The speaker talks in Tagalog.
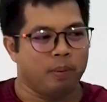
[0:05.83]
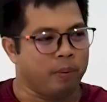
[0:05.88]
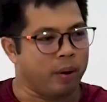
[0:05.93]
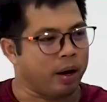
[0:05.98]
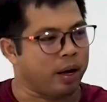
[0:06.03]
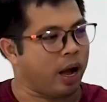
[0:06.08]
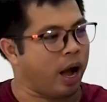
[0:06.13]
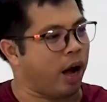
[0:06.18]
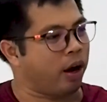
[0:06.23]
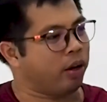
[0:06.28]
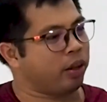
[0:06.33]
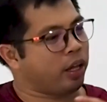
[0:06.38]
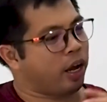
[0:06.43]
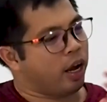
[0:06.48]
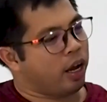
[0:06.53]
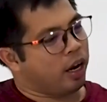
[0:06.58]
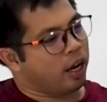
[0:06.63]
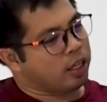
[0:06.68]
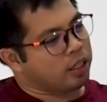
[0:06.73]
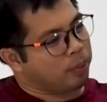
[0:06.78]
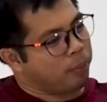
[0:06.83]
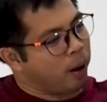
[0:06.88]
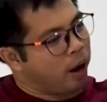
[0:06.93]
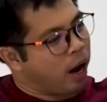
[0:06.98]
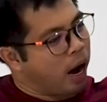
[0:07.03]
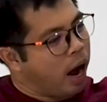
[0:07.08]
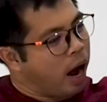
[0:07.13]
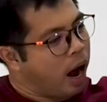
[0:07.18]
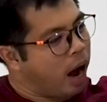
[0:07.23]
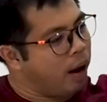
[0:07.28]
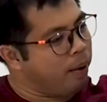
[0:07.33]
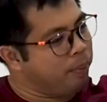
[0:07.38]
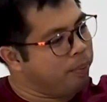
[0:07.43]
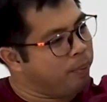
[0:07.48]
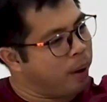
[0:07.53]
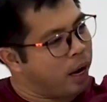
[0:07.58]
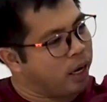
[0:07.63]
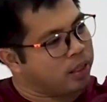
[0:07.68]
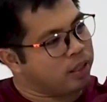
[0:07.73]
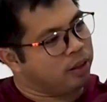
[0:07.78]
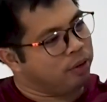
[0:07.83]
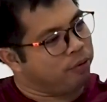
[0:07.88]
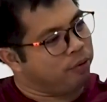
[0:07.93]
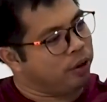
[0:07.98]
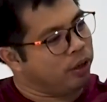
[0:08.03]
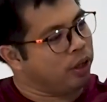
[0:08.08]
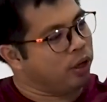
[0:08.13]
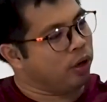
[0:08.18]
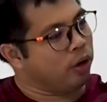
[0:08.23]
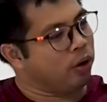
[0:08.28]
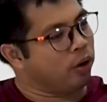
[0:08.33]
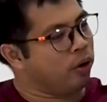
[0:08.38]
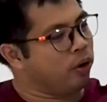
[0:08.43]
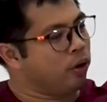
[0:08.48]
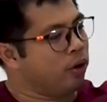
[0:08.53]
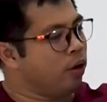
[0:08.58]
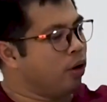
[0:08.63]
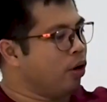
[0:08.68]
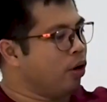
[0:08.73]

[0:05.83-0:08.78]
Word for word: magkakaroon tayo na sa pang-unboxing video